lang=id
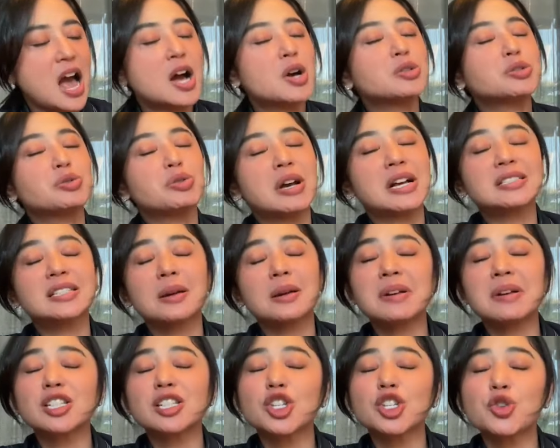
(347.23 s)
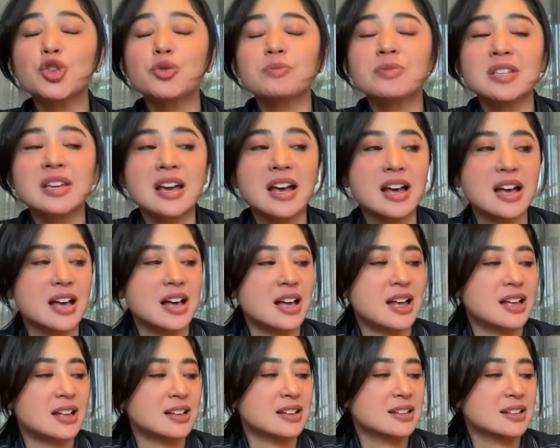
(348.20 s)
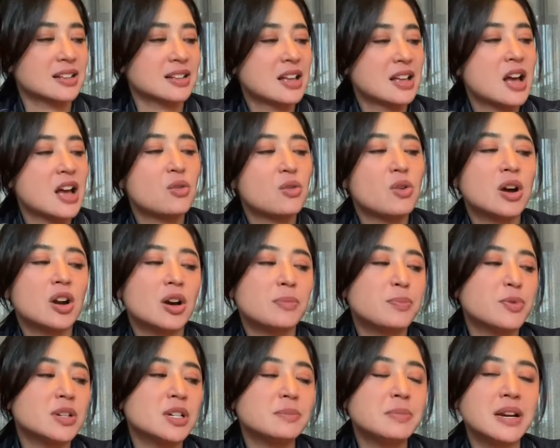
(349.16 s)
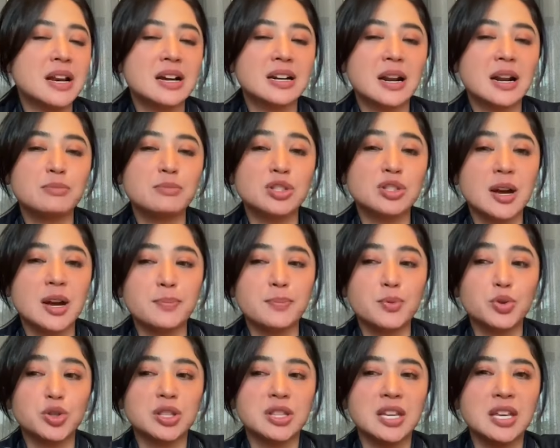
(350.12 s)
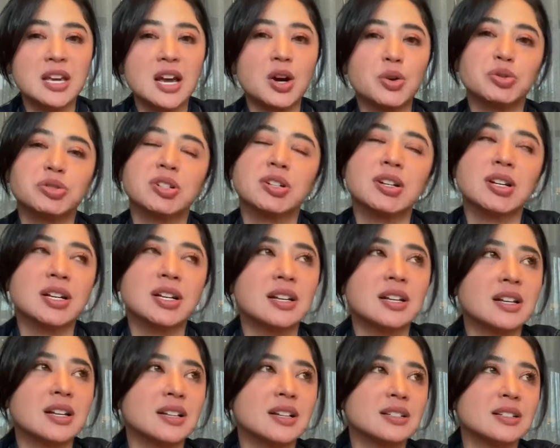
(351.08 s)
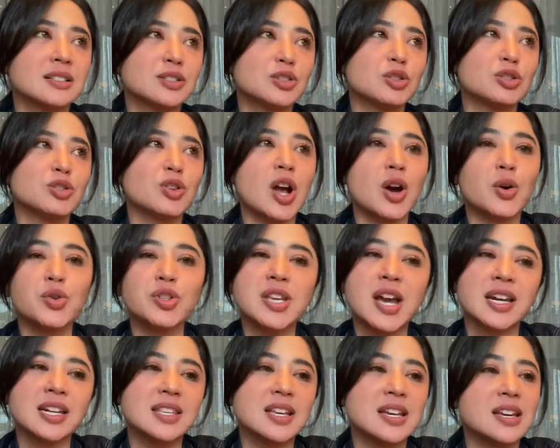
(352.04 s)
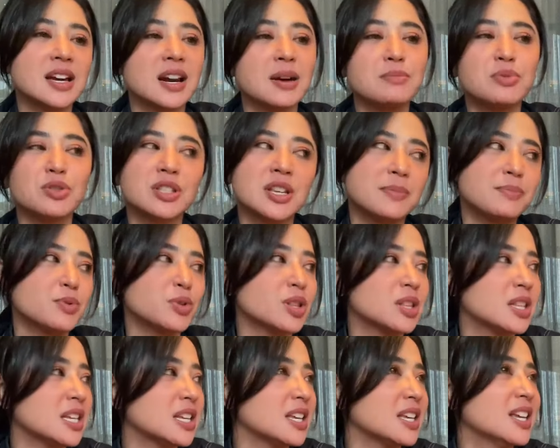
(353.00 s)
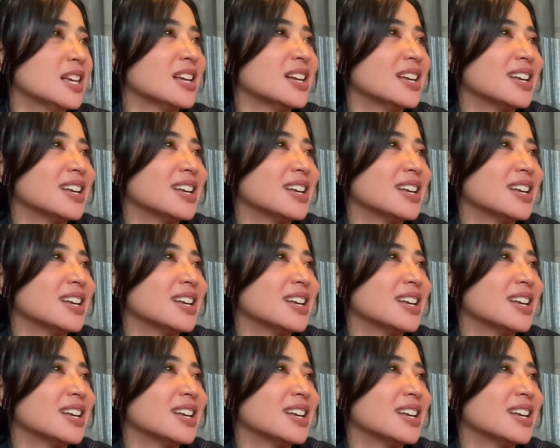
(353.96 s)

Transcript: aku suka sama senyumnya walaupun dibilang rambutnya putih aku senang justru aku nyarinya yang rambutnya putih